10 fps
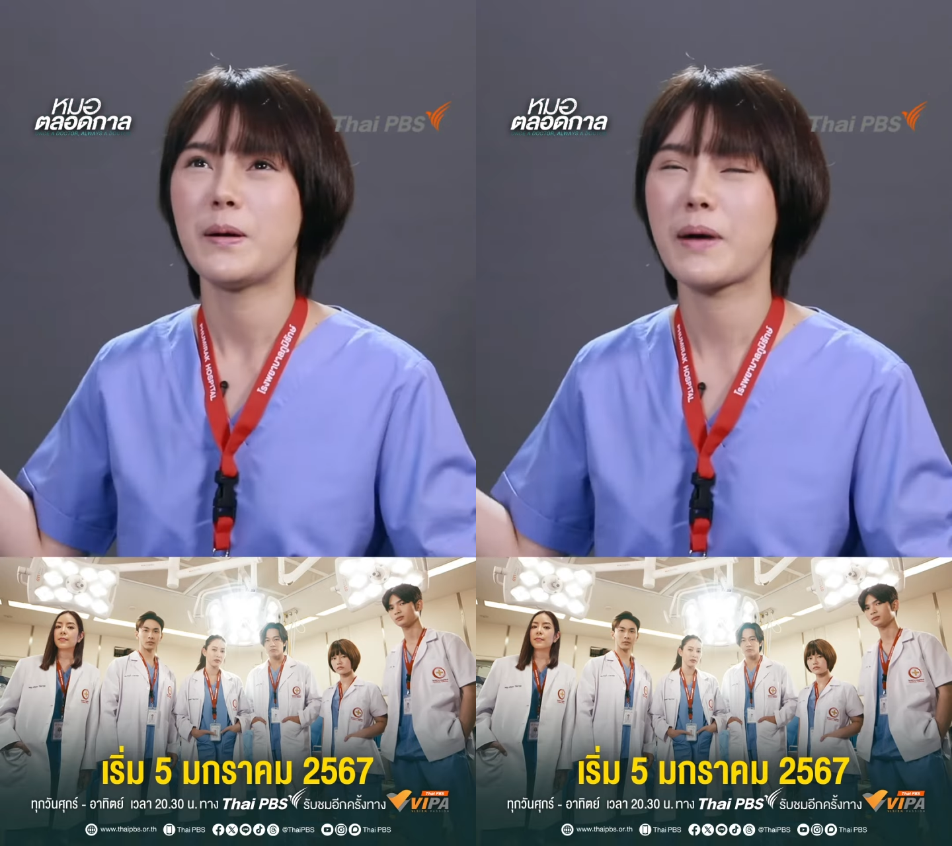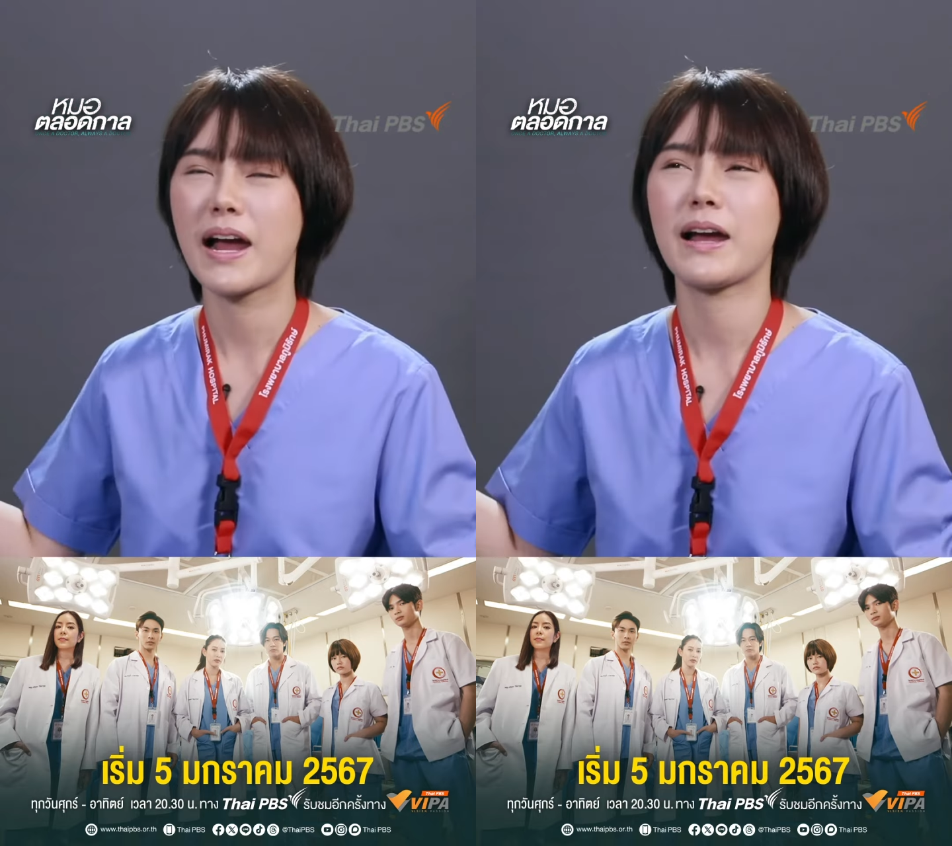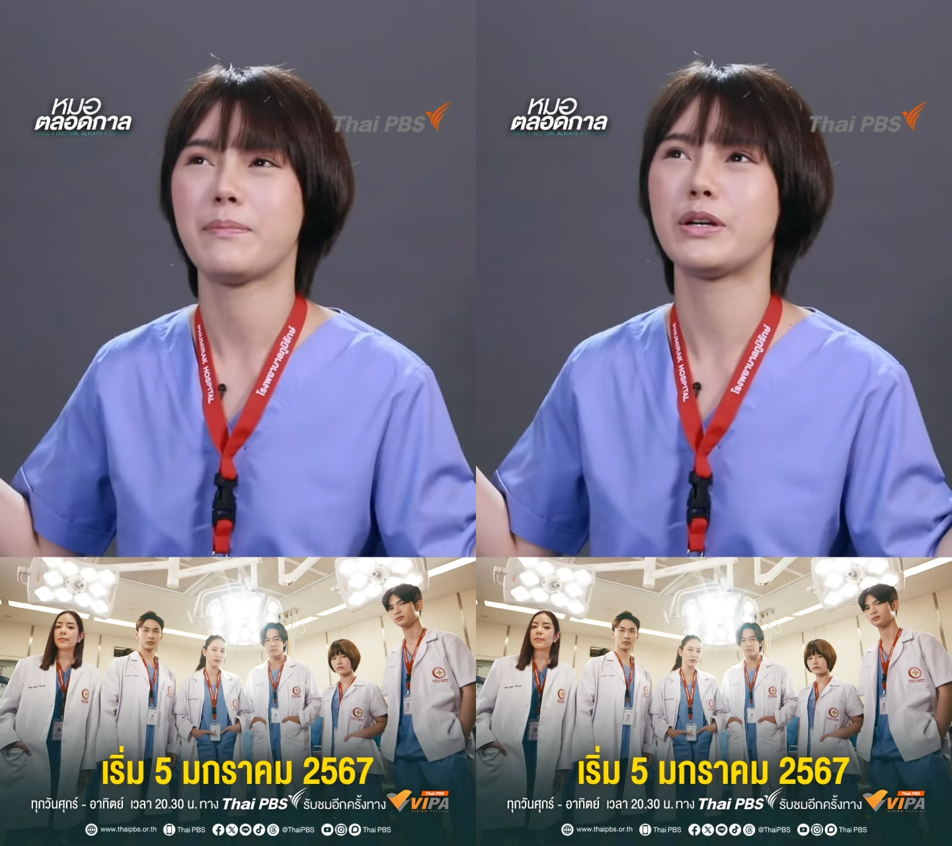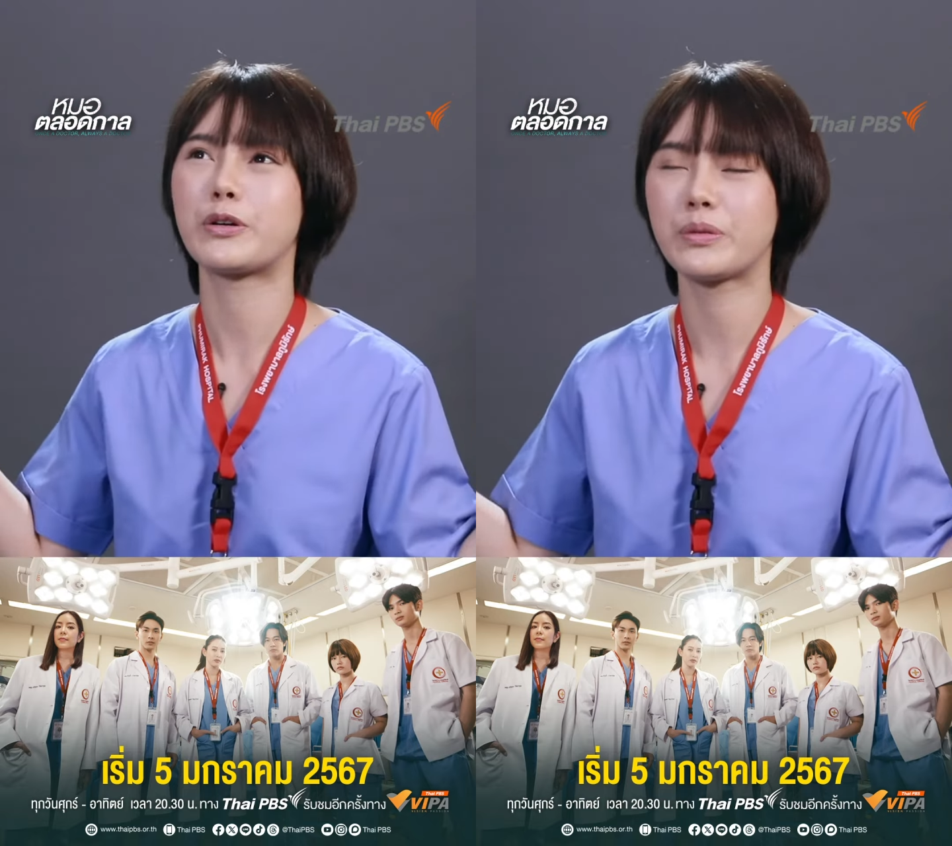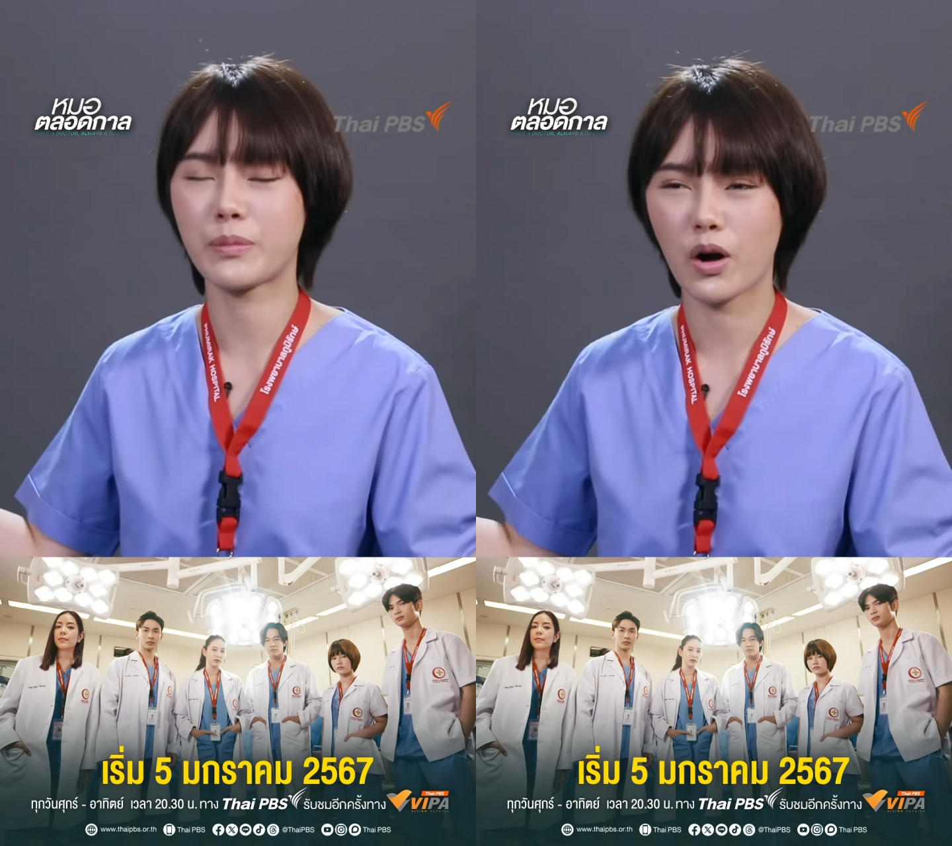มามี
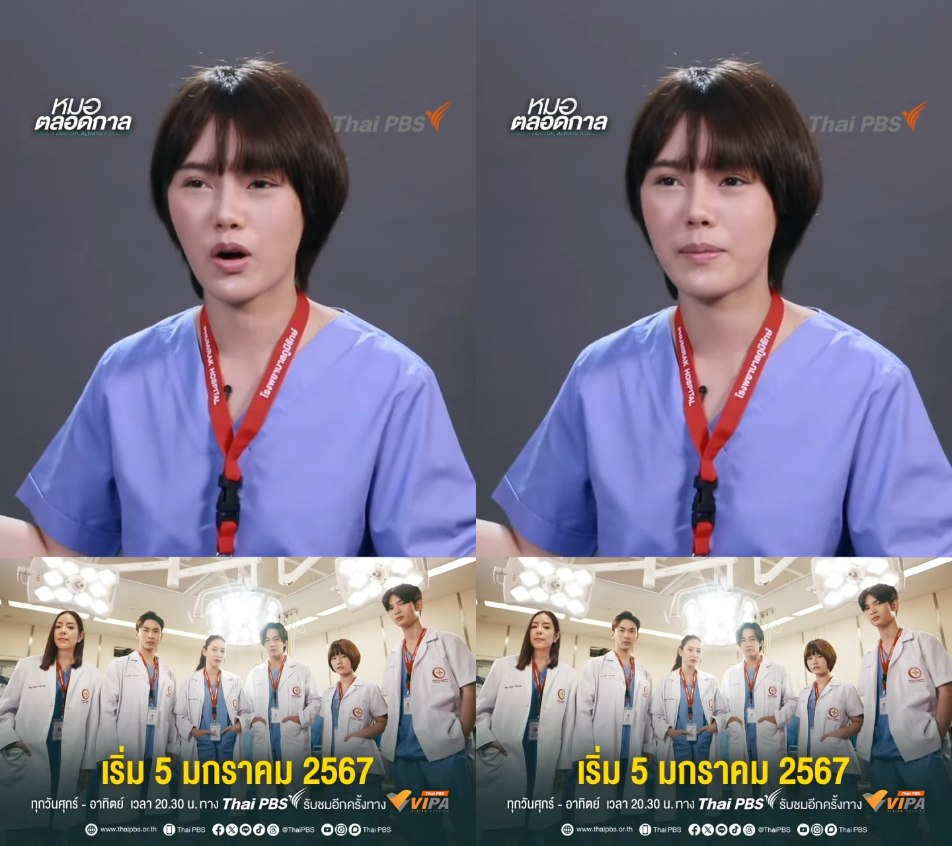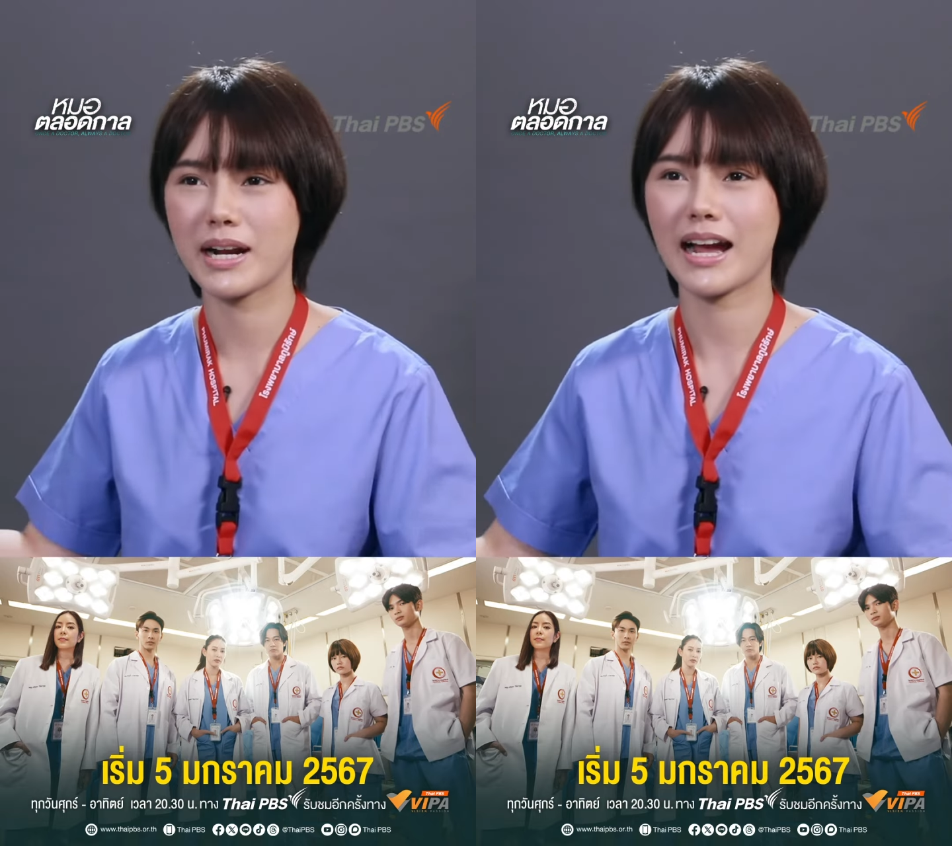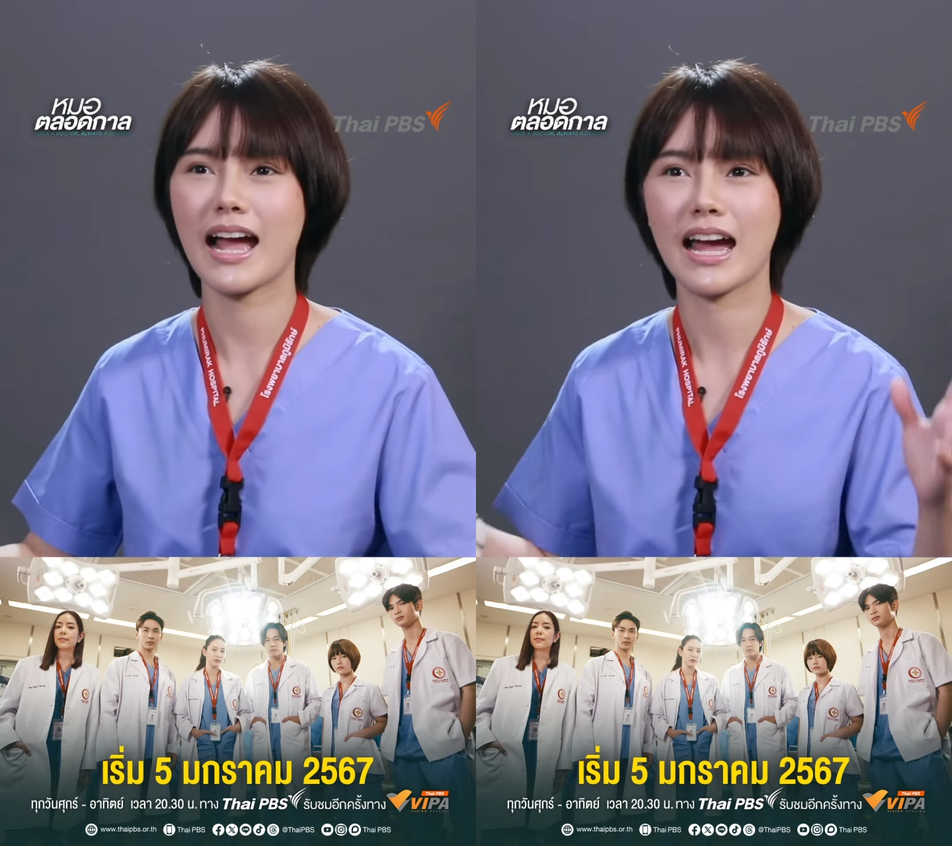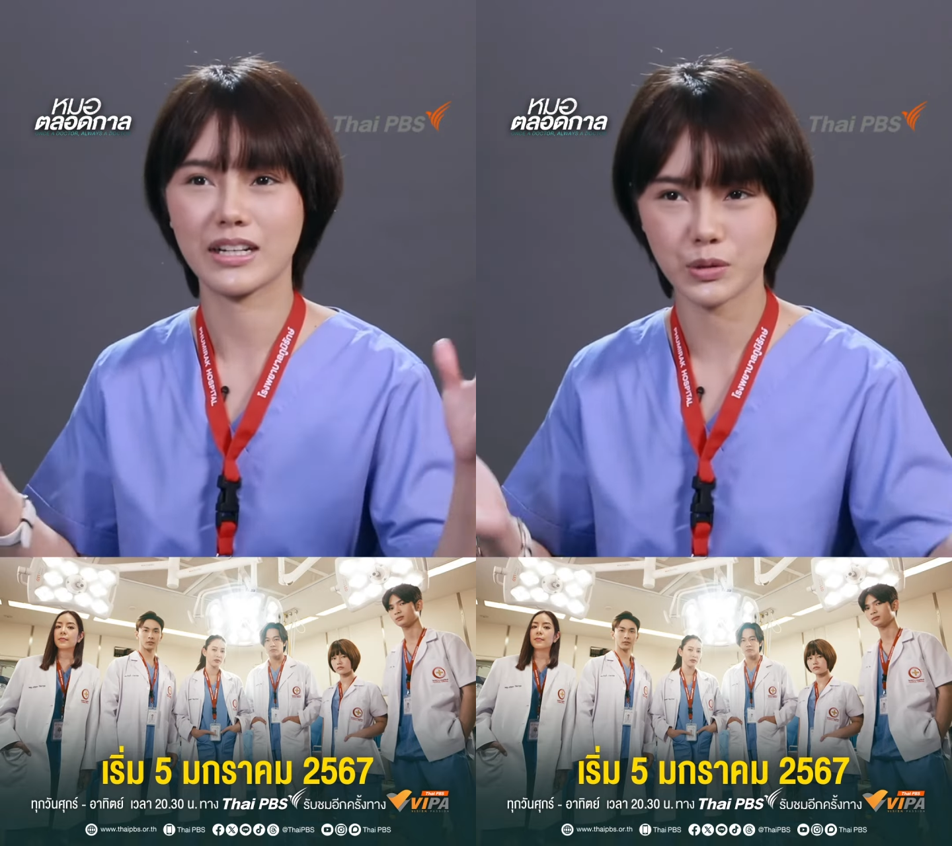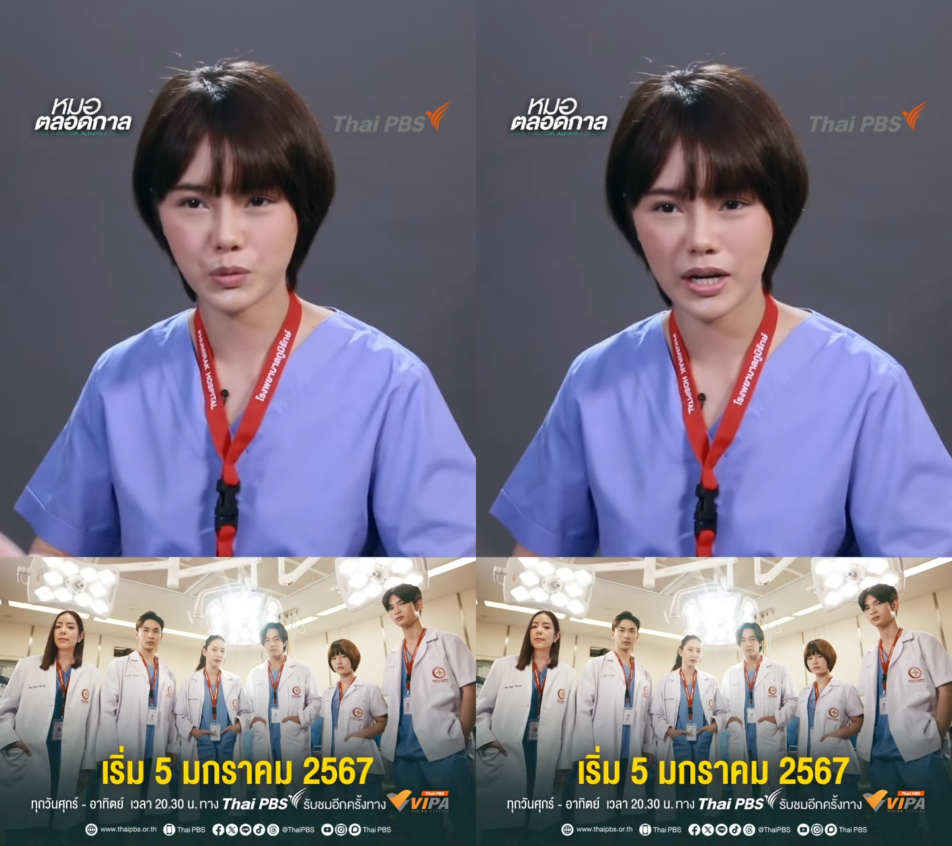คุณหมอมานั่งอ่าน
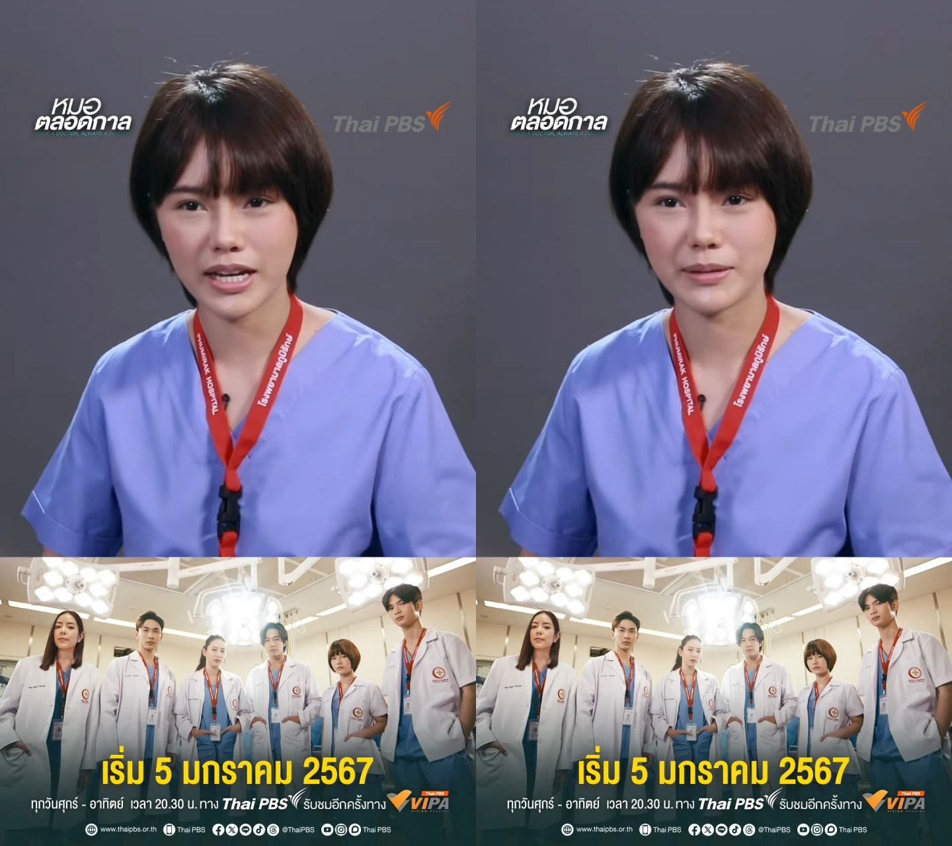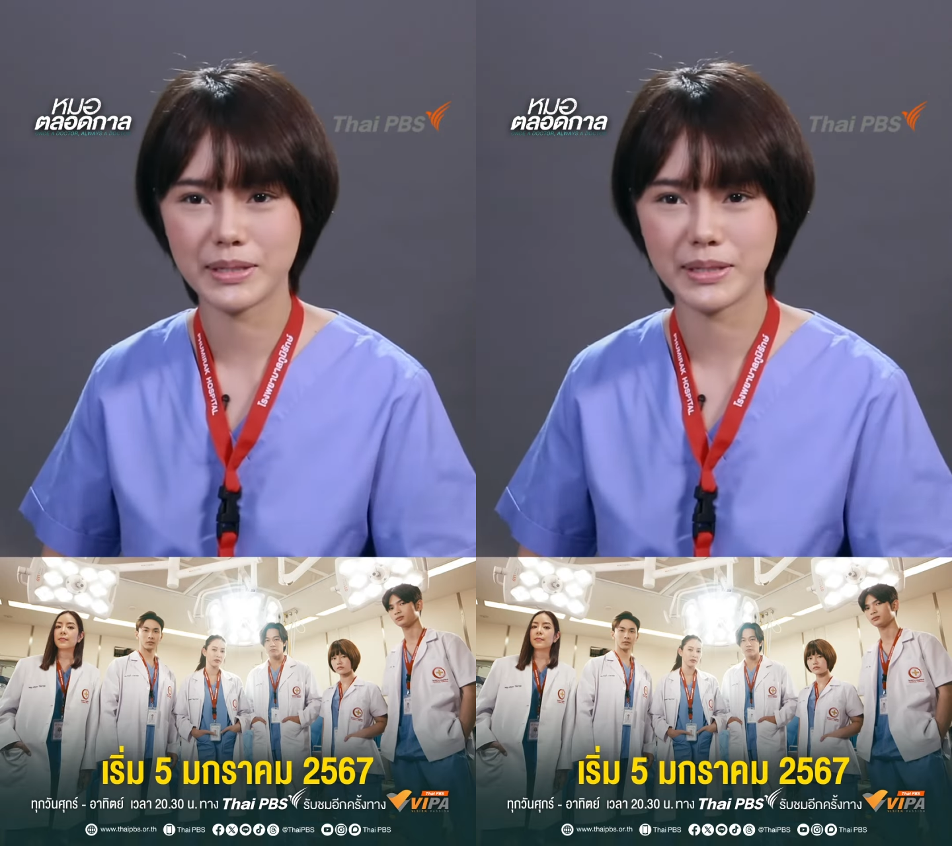ด้วย